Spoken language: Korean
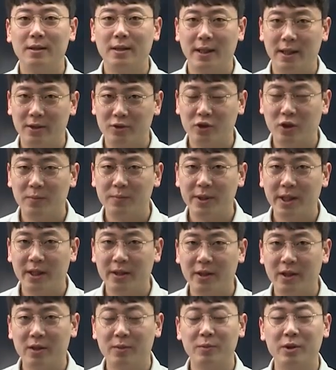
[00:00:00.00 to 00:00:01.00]
네,
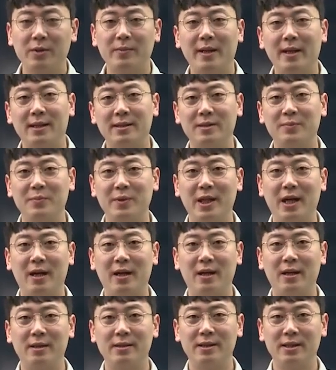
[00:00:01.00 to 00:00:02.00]
수험생 여러분들
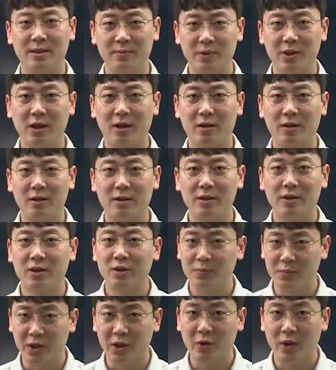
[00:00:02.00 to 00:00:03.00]
반갑습니다. 지금부터
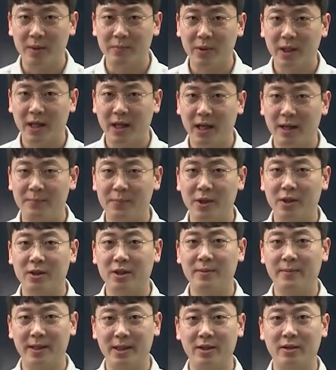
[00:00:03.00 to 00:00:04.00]
여러분들과 함께
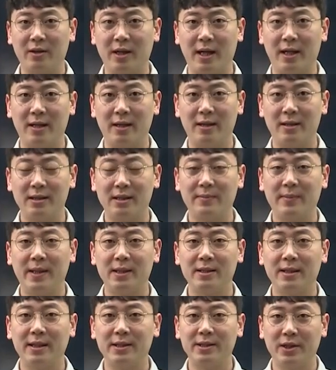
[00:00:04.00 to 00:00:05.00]
합격을 만들어갈
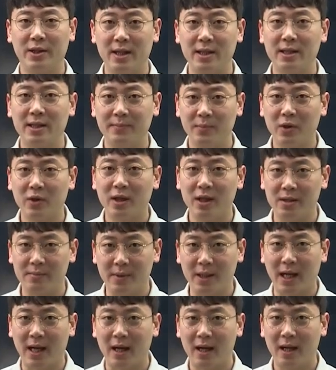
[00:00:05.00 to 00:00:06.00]
스마트 행정학
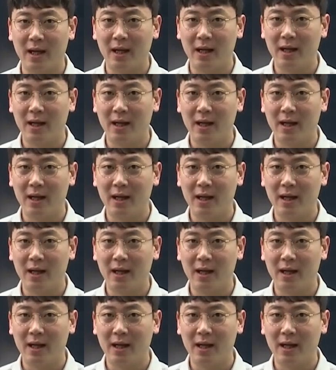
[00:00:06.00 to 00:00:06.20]
김덕관입니다.